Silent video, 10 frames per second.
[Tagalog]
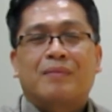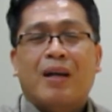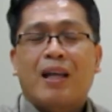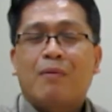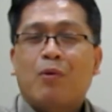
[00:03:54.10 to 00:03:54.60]

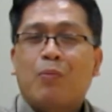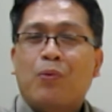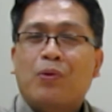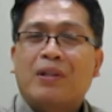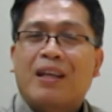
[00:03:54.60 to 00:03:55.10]
Alam ko
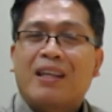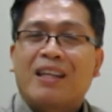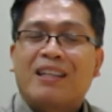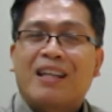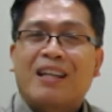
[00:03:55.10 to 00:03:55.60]
pong
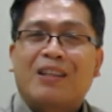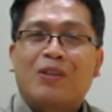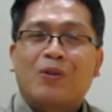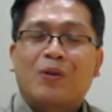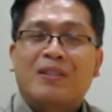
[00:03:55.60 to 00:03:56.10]
narinig na
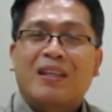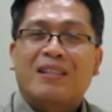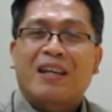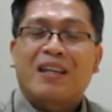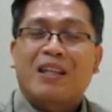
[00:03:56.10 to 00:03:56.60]
natin yung
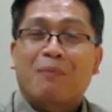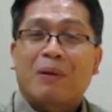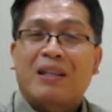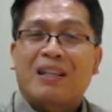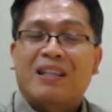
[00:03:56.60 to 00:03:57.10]
kasaysayan ng
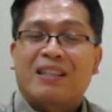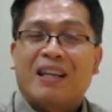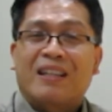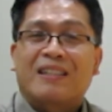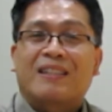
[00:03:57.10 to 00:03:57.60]

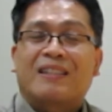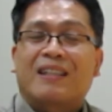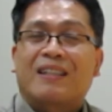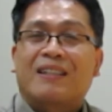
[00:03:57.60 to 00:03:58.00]
pagliligtas